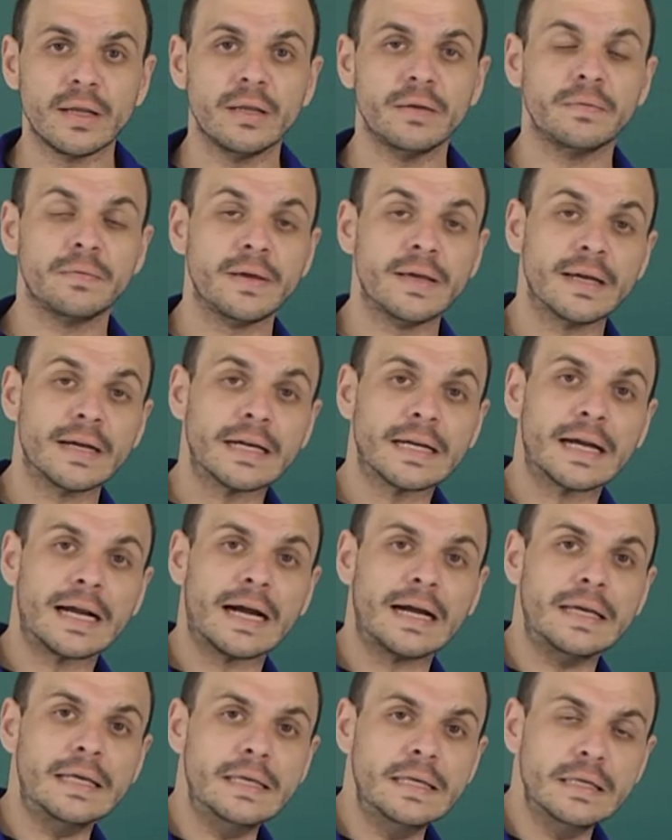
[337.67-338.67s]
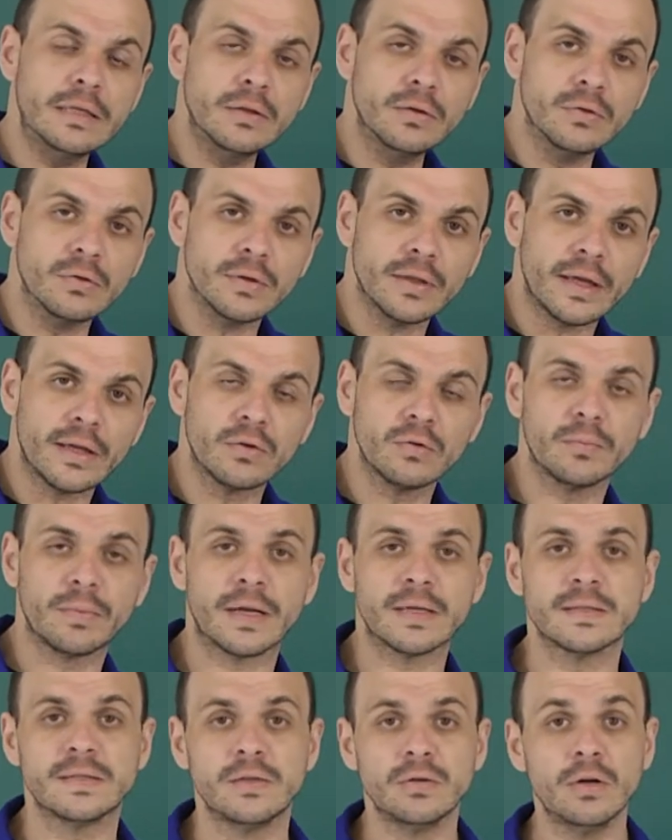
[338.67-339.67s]
ele venha caindo né, no
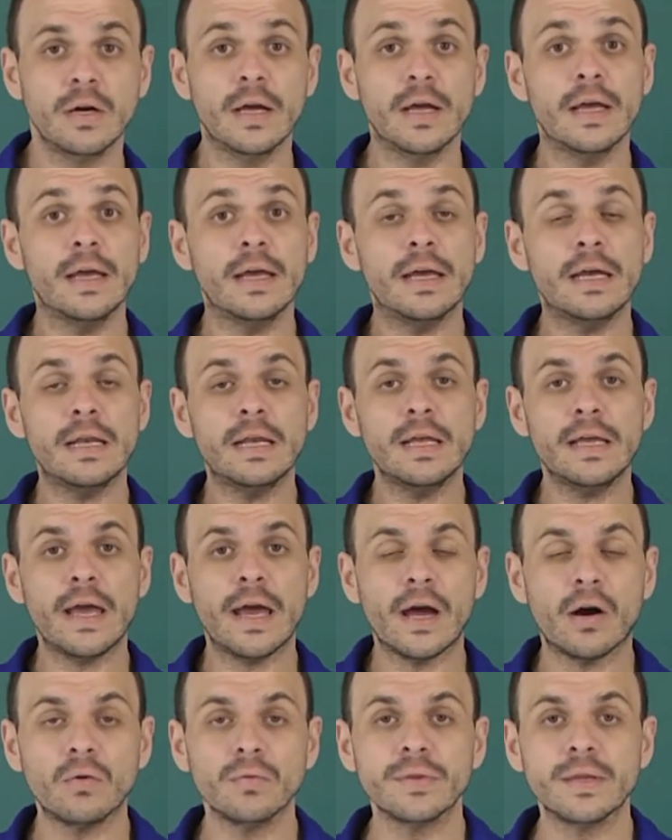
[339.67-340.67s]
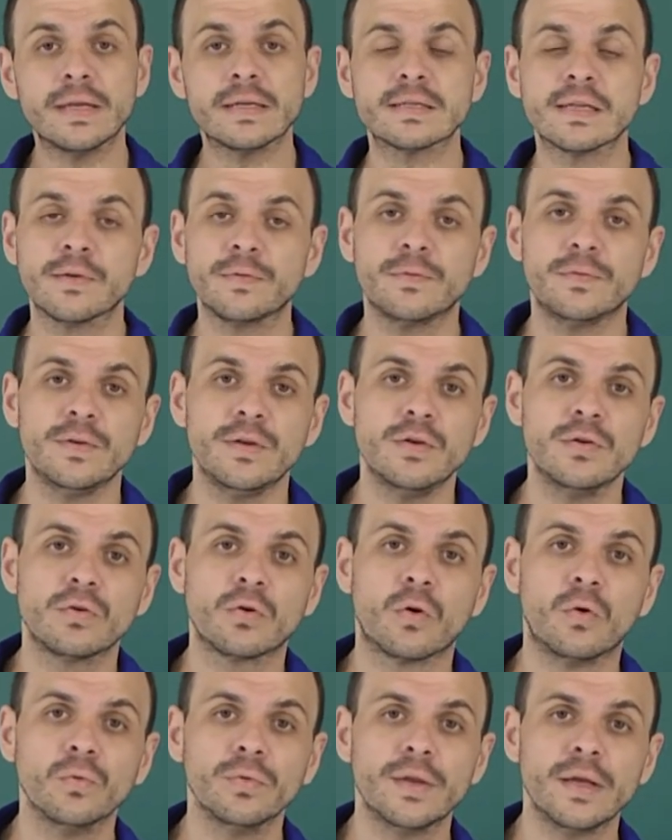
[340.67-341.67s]
Brasil, ele é um desafio
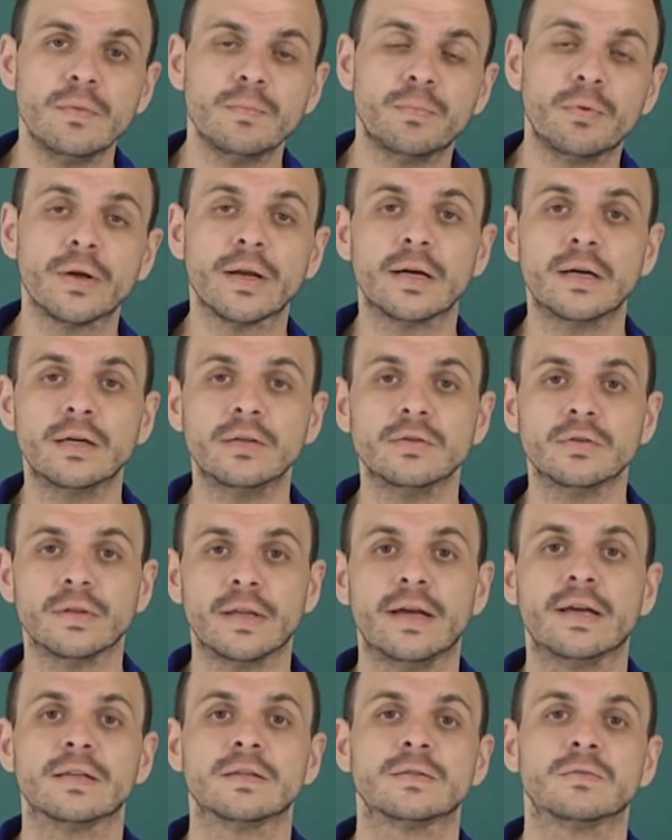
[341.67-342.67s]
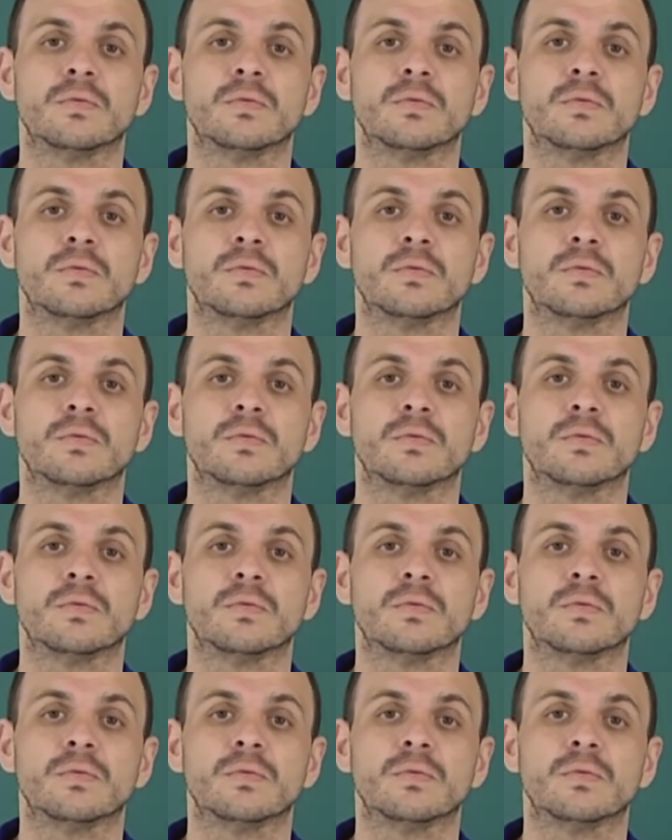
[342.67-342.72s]
contemporâneo. Né?